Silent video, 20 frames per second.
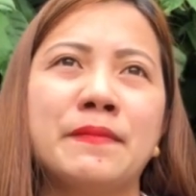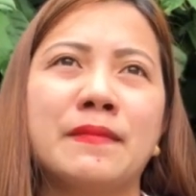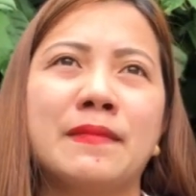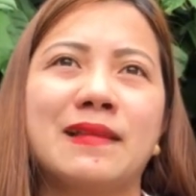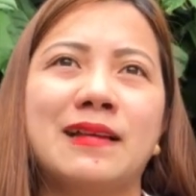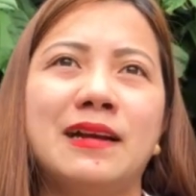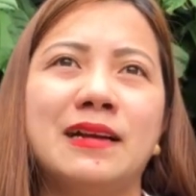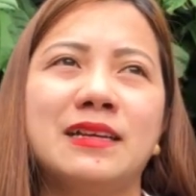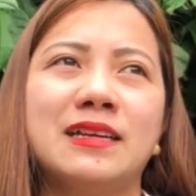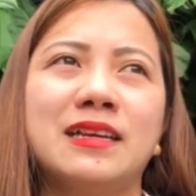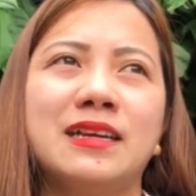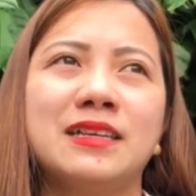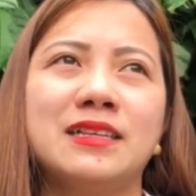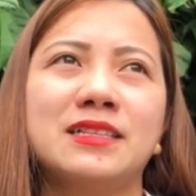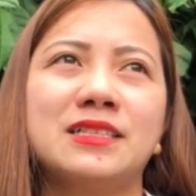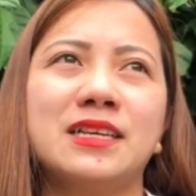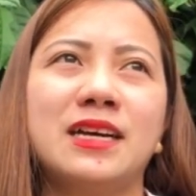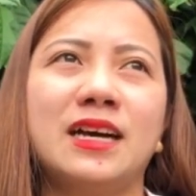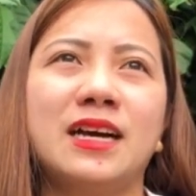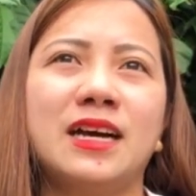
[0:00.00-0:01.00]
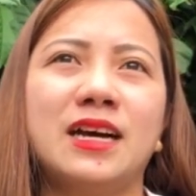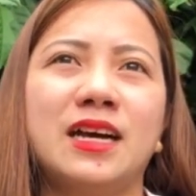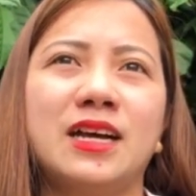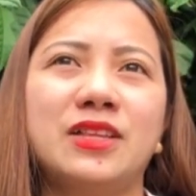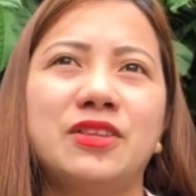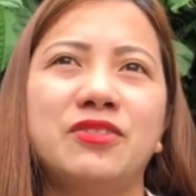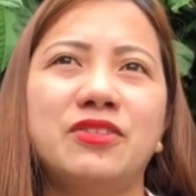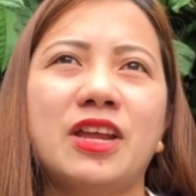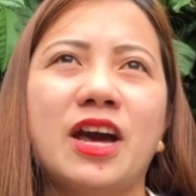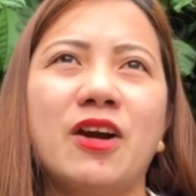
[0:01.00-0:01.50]
hanggang sa
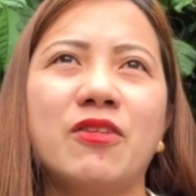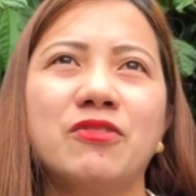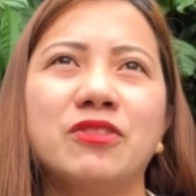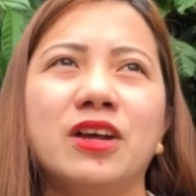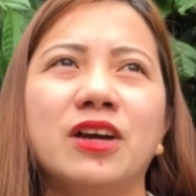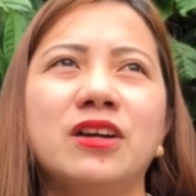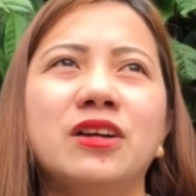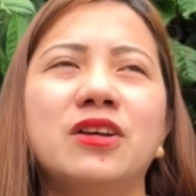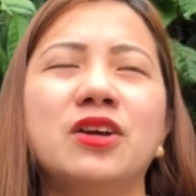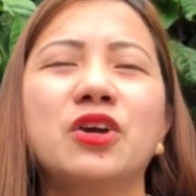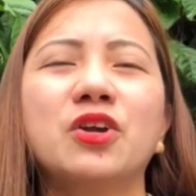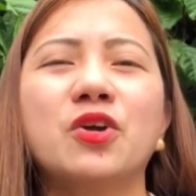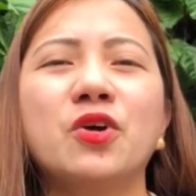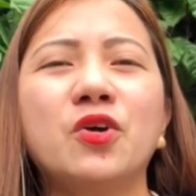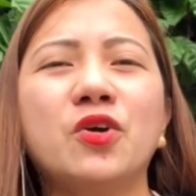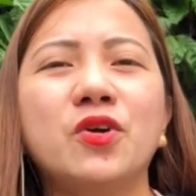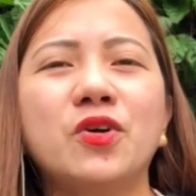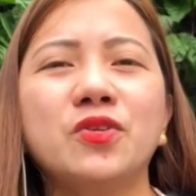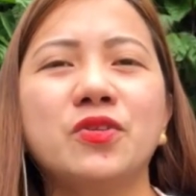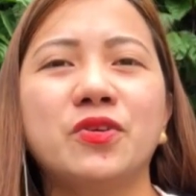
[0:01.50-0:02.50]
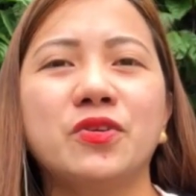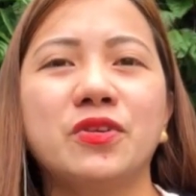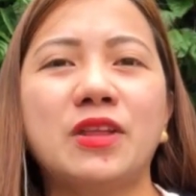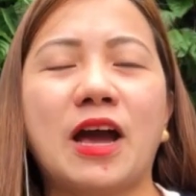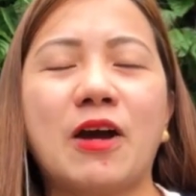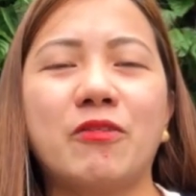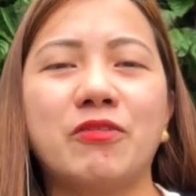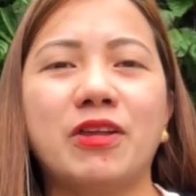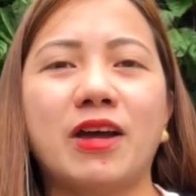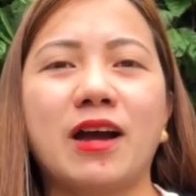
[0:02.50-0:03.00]
doon ako nag-grow, doon
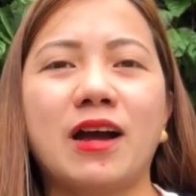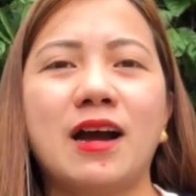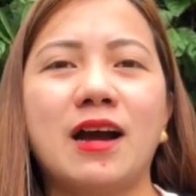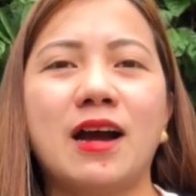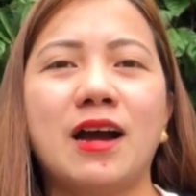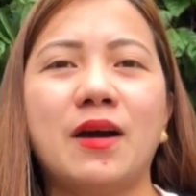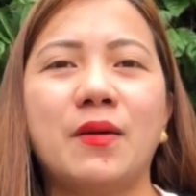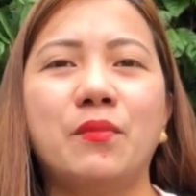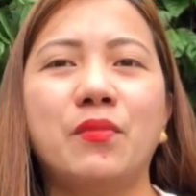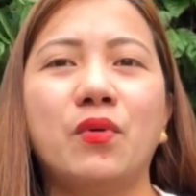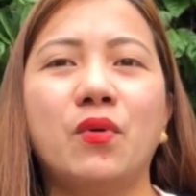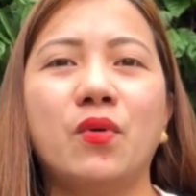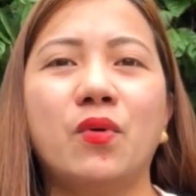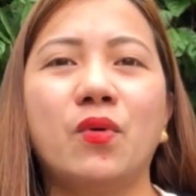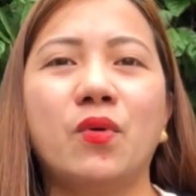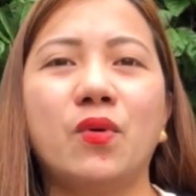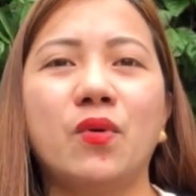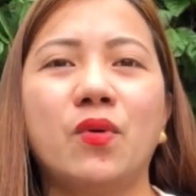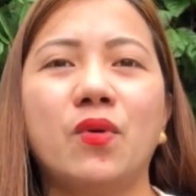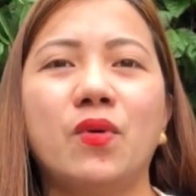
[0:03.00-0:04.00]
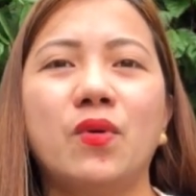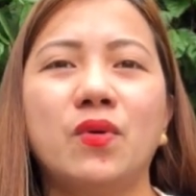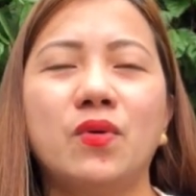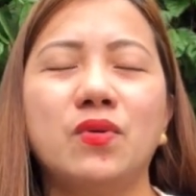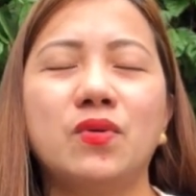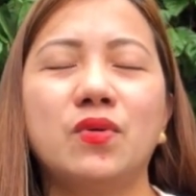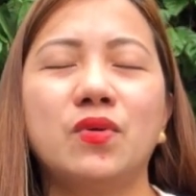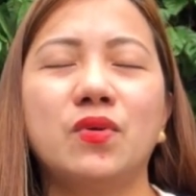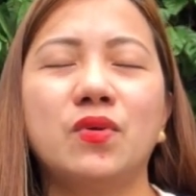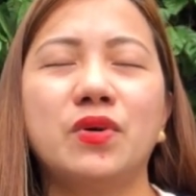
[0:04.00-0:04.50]
ako nakabuo
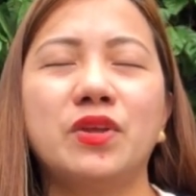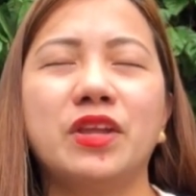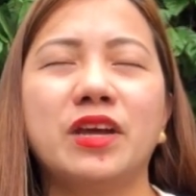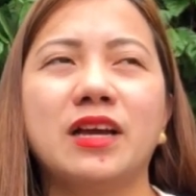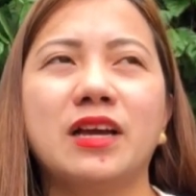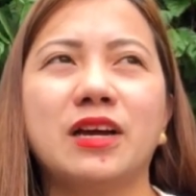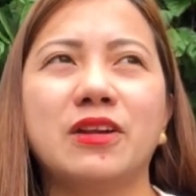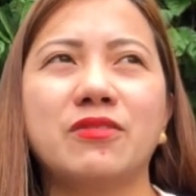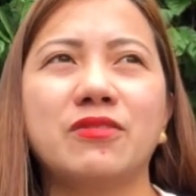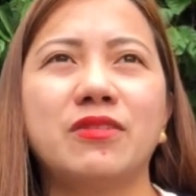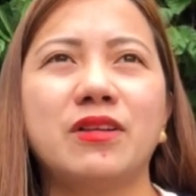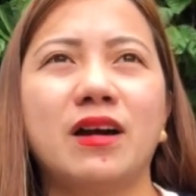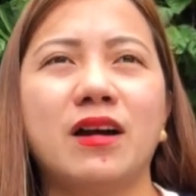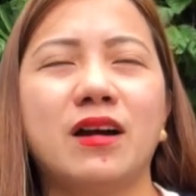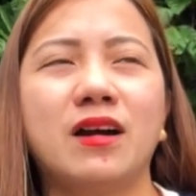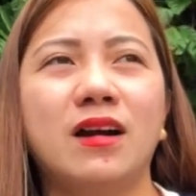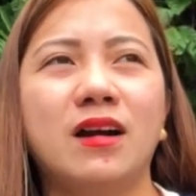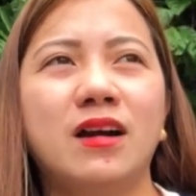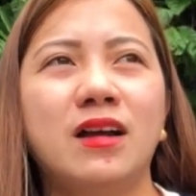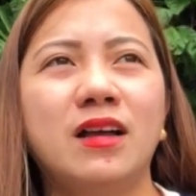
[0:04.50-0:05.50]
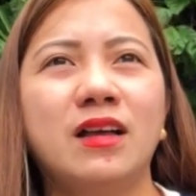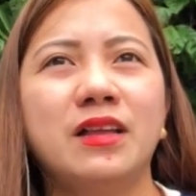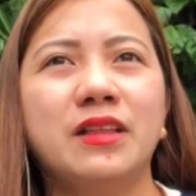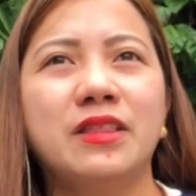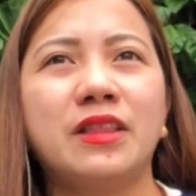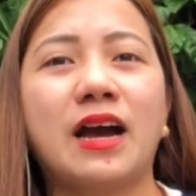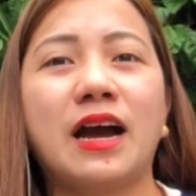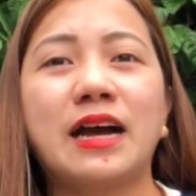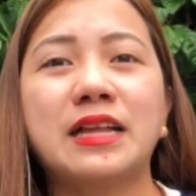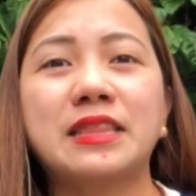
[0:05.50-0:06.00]
o nagkaroon ng,
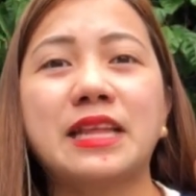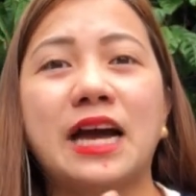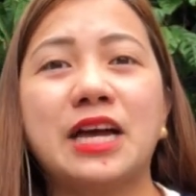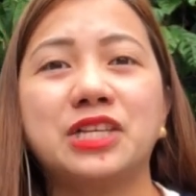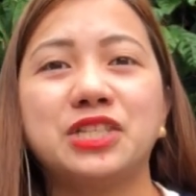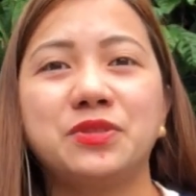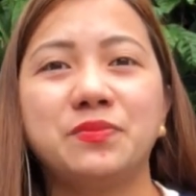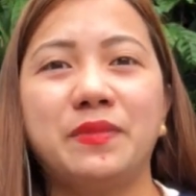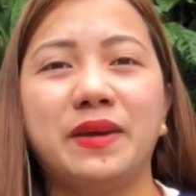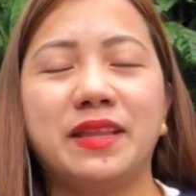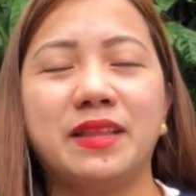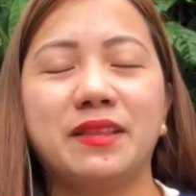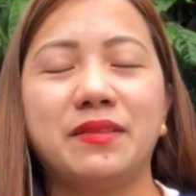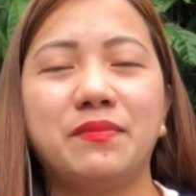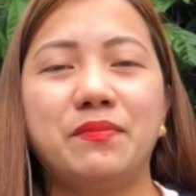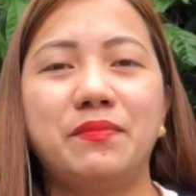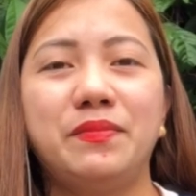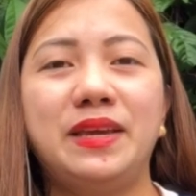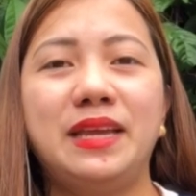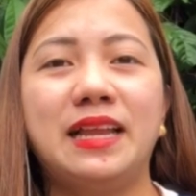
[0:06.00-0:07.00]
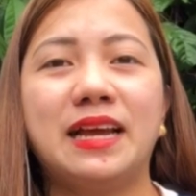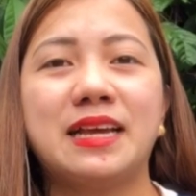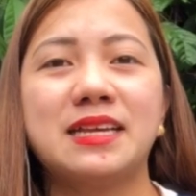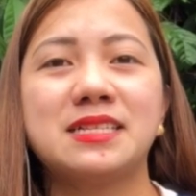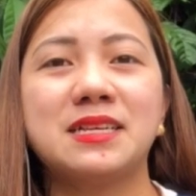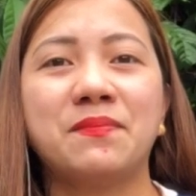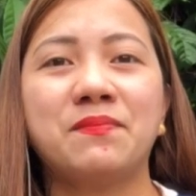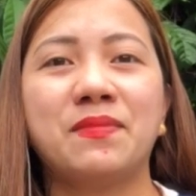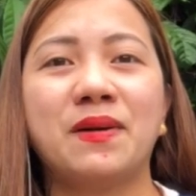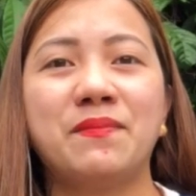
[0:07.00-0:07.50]
ng attachment bilang
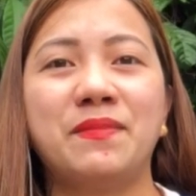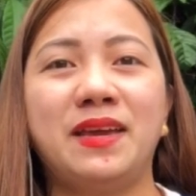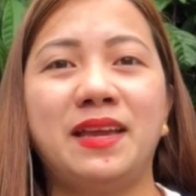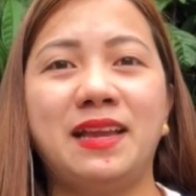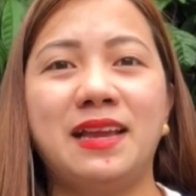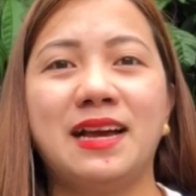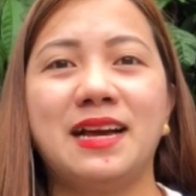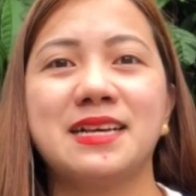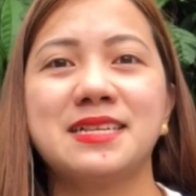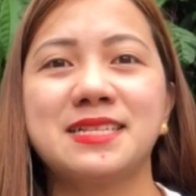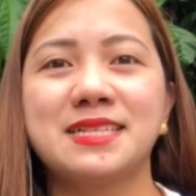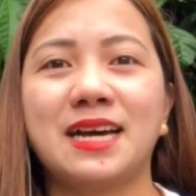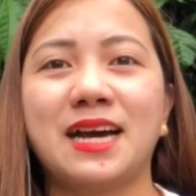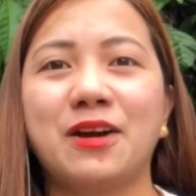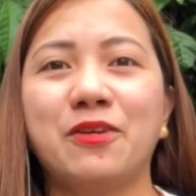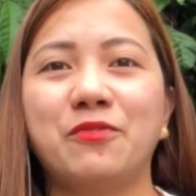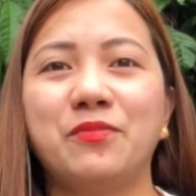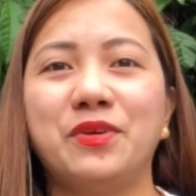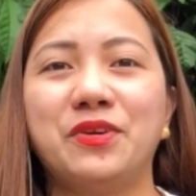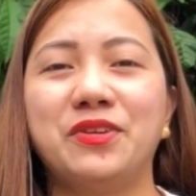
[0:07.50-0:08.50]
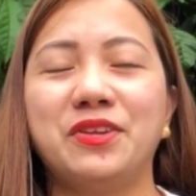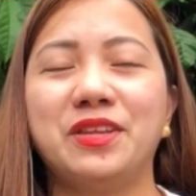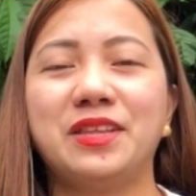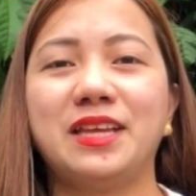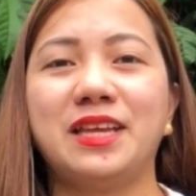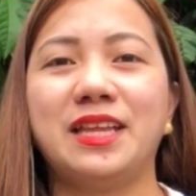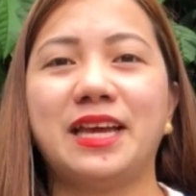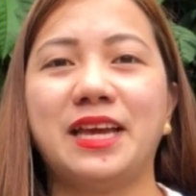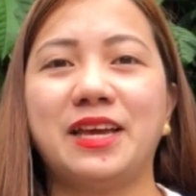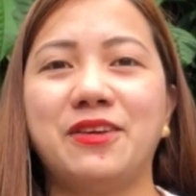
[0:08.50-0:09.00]
isang pamilya sa
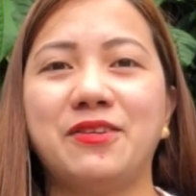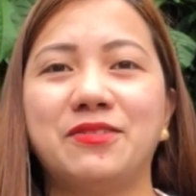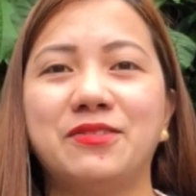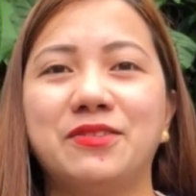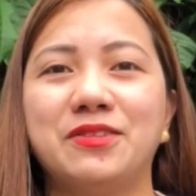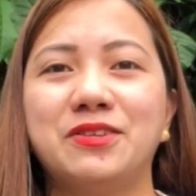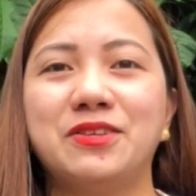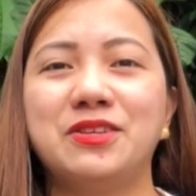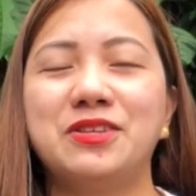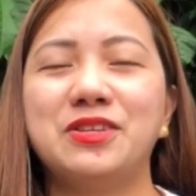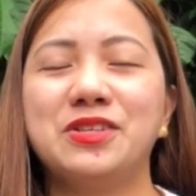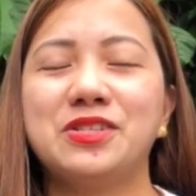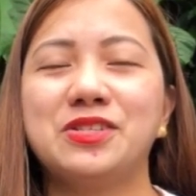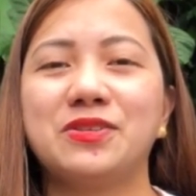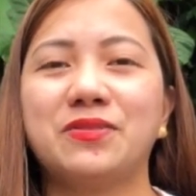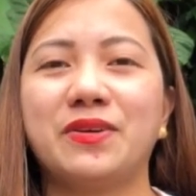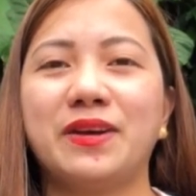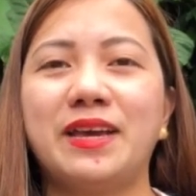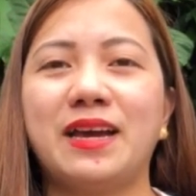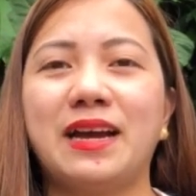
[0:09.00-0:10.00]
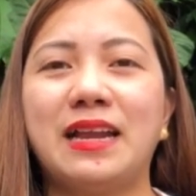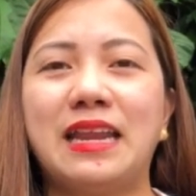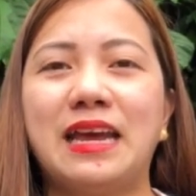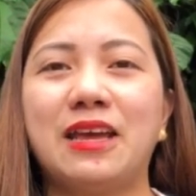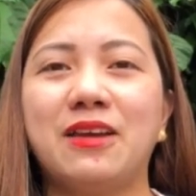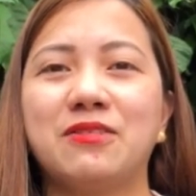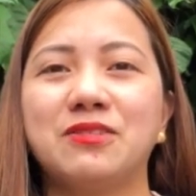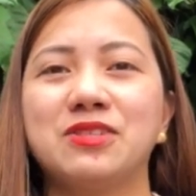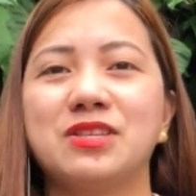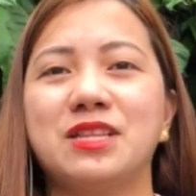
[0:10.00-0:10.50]
community na iyon. So, kaya
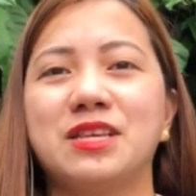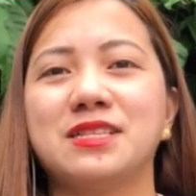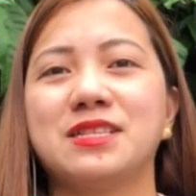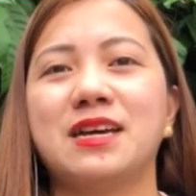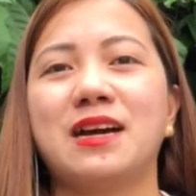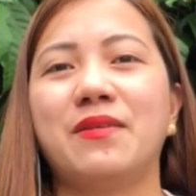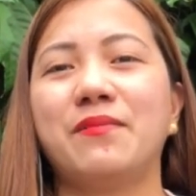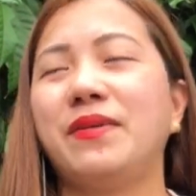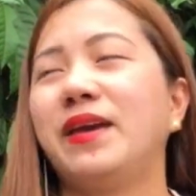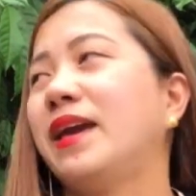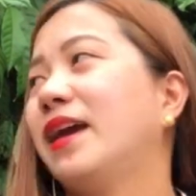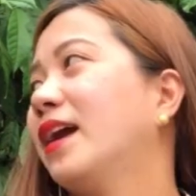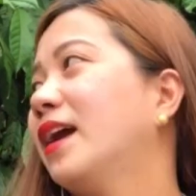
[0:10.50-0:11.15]
lagi ko sinasabi,